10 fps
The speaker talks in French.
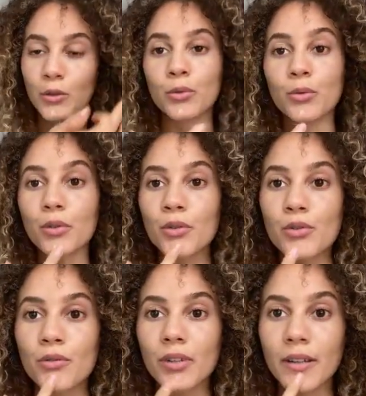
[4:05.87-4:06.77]
Donc
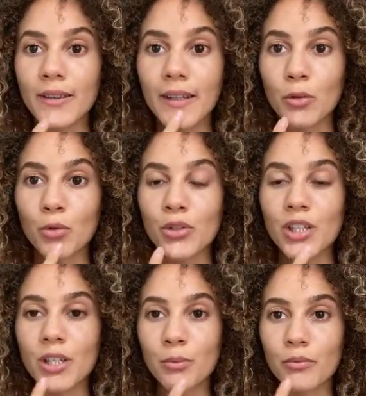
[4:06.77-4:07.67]
je viens de
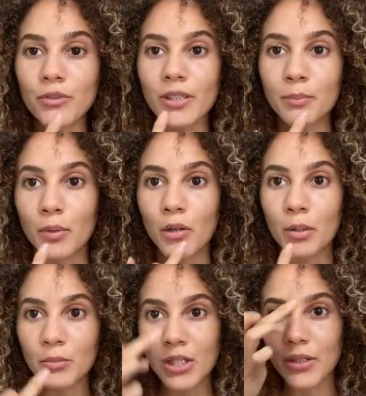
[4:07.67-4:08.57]
décrocher mon
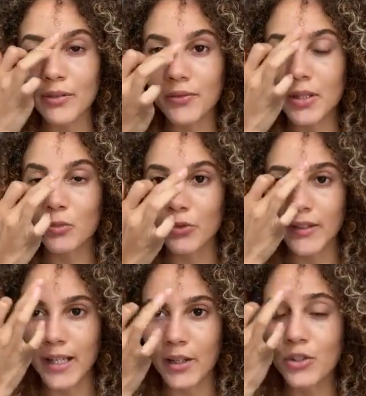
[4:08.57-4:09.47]
diplôme, j'ai fini mon
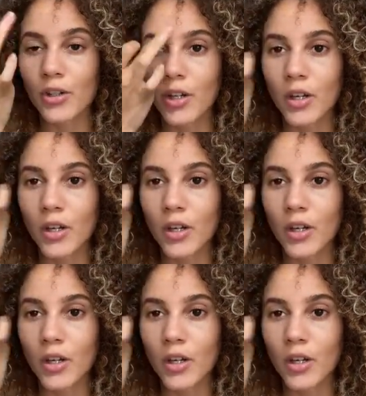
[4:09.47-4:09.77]
stage.